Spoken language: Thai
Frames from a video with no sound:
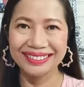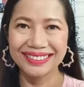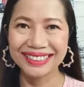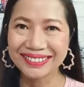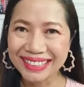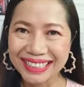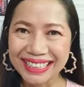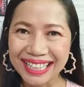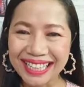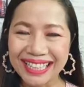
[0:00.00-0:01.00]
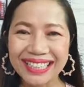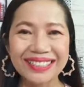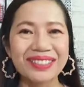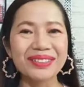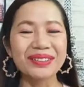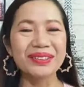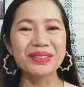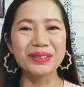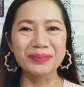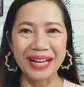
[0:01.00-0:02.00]
สวัสดีค่ะครูนู
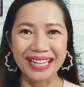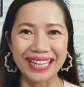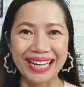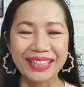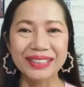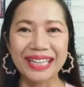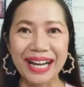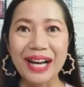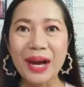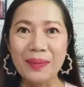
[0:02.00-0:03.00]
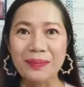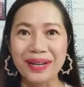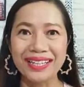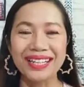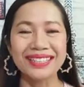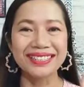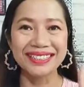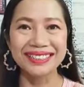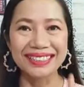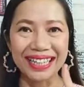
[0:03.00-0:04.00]
มาแล้วนะคะไม่ได้เจ
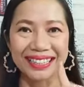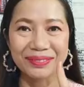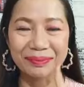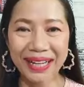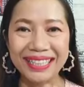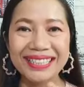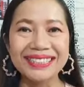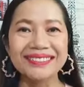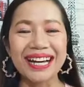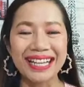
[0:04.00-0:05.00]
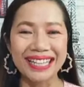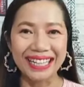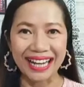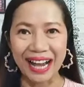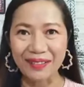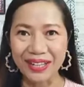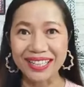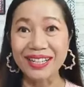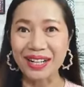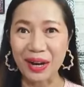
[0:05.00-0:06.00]
อกันไปหนึ่งวันนะคะ วัน
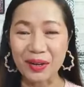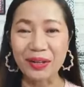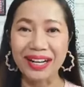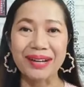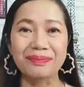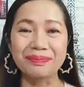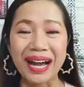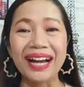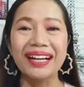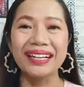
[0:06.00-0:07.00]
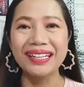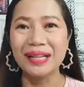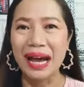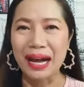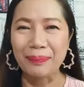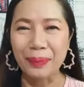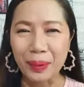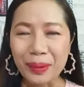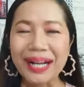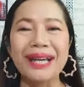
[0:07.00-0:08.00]
นี้เรากลับมาโปร
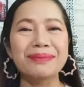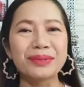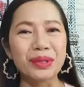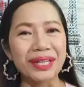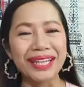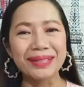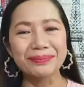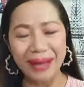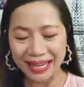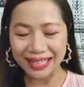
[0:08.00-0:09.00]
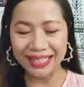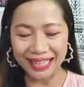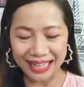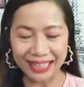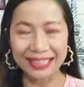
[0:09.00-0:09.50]
แกรมตัวเองใหม่นะคะ